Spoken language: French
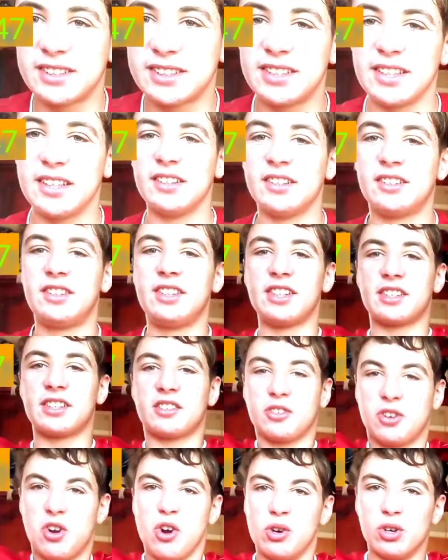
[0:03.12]
c'est
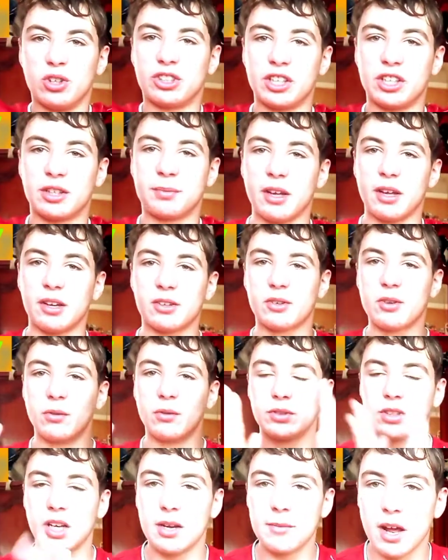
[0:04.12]
Zirko, j'espère que
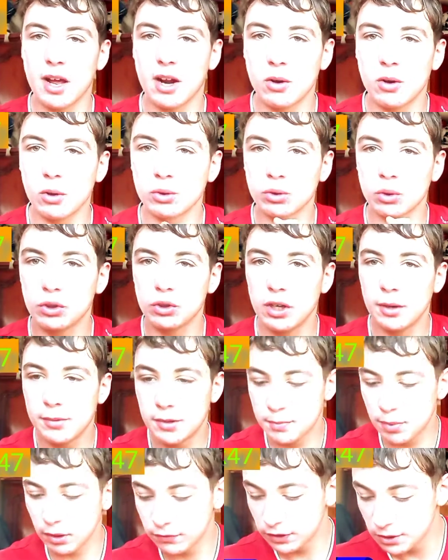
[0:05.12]
vous allez bien, alors aujourd'hui les petits
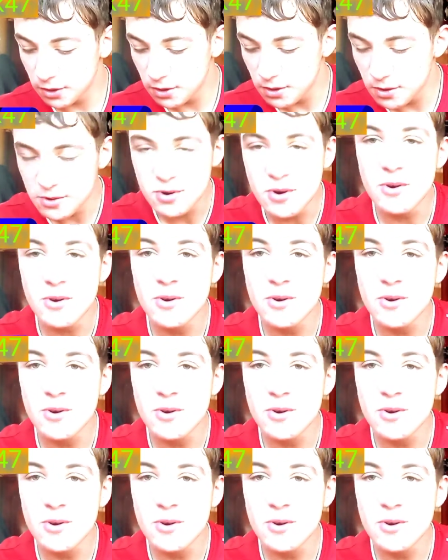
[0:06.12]
potes vidéo,